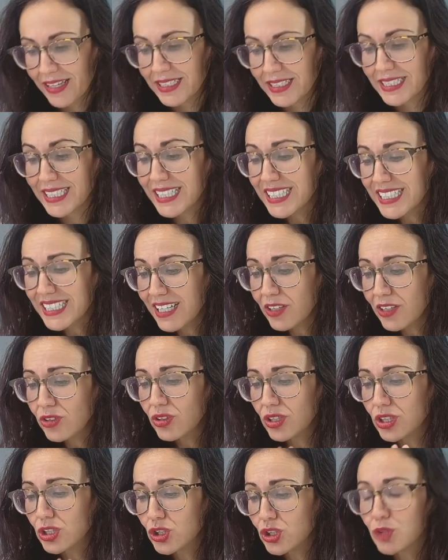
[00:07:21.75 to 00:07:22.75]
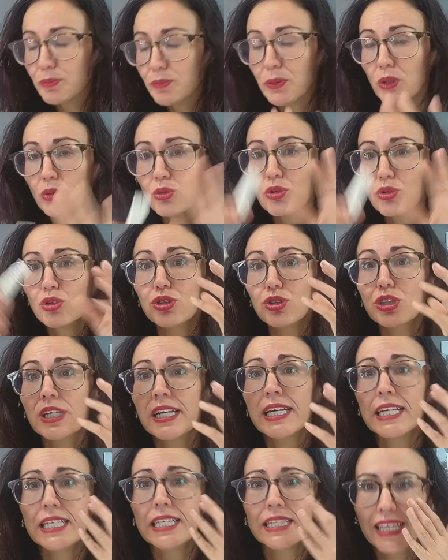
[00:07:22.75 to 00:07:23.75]
Sí que es cierto que estos productos
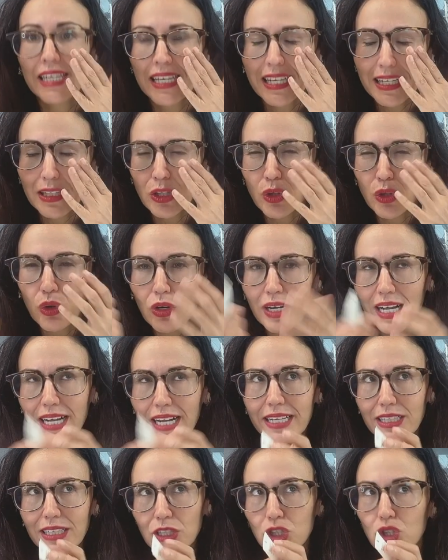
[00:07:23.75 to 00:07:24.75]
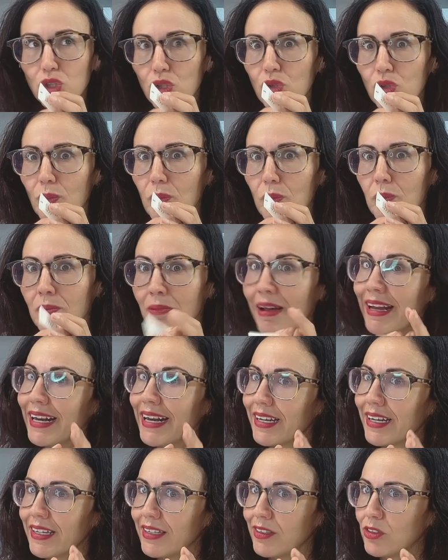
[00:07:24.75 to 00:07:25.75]
de Endocare son más
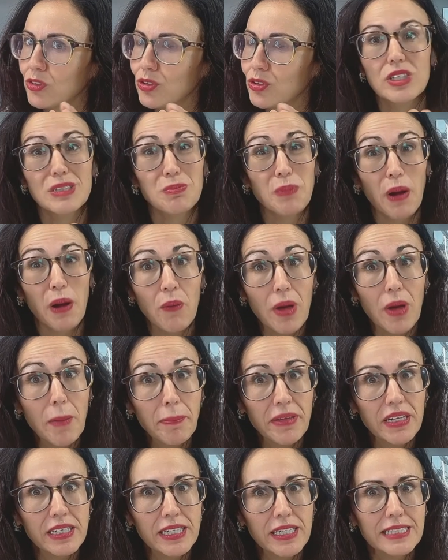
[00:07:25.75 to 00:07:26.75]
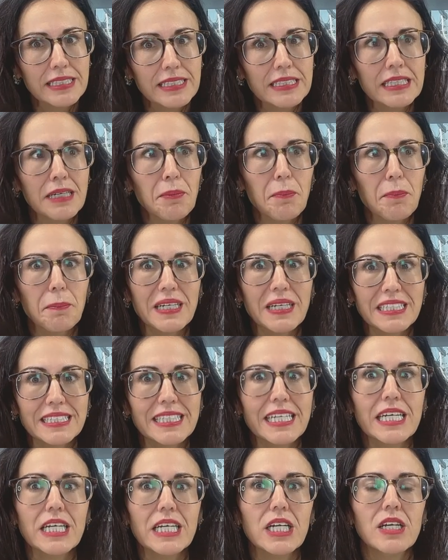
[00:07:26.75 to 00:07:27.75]
ricos. Para una piel grasa va a
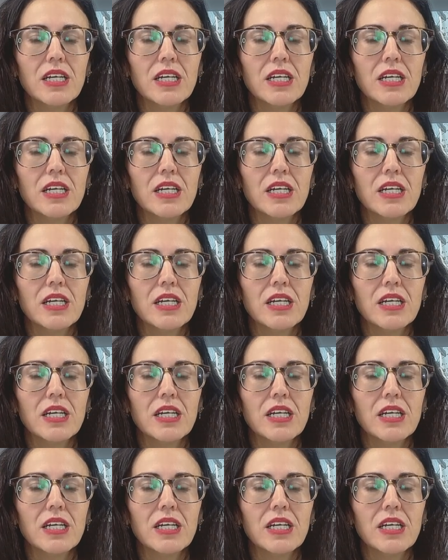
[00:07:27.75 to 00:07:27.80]
ser